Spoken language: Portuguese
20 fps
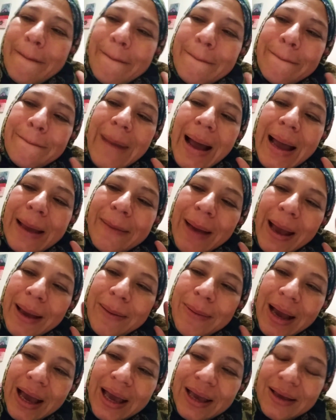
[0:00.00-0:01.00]
Bye,
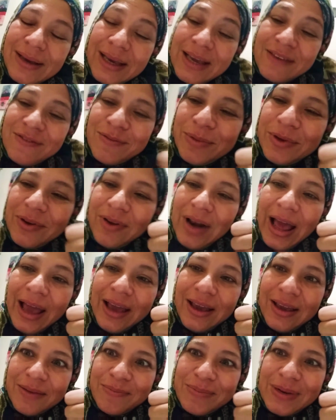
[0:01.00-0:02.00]
bye, bye. Give me your
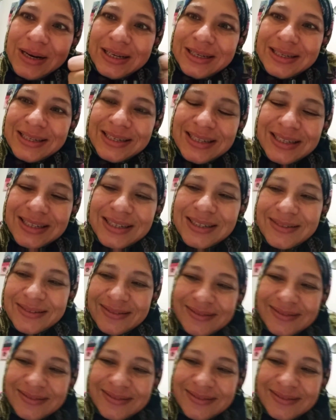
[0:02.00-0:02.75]
like, please.